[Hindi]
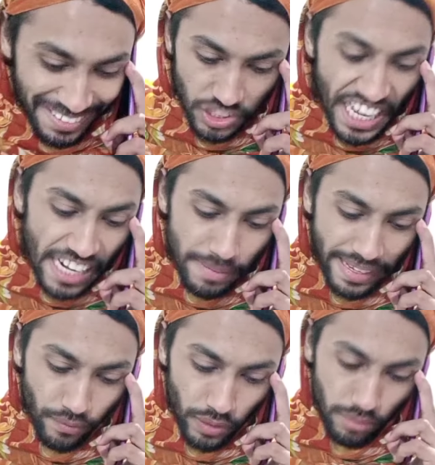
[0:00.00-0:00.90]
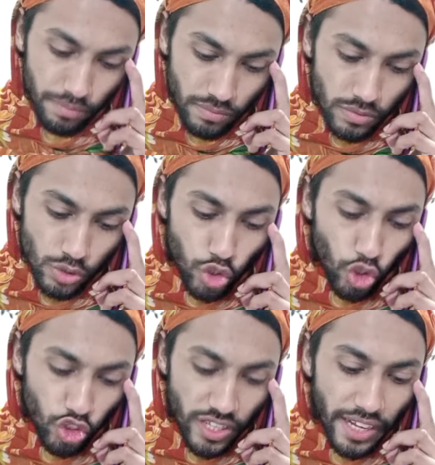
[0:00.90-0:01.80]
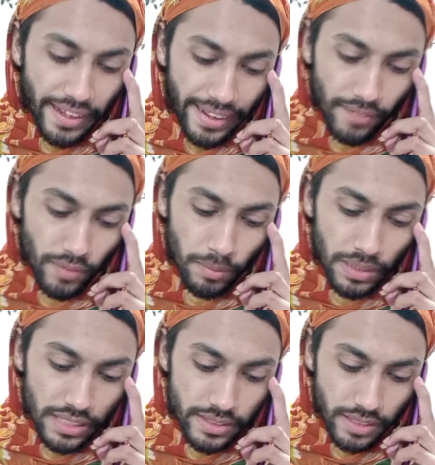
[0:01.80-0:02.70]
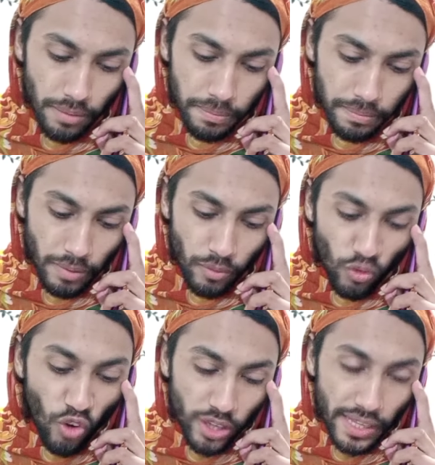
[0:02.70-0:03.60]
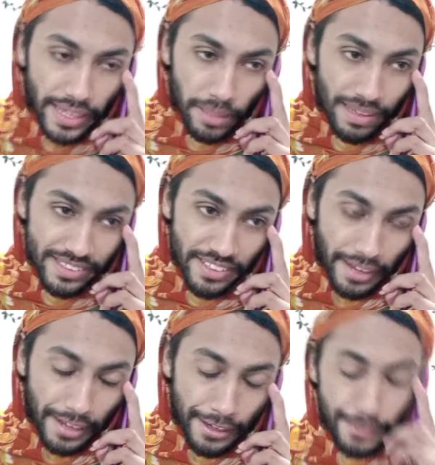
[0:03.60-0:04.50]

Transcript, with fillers: चल मैं फिर सोचता ना है फिर मैं दसता हूँ फिर मैं वोट तार की बात के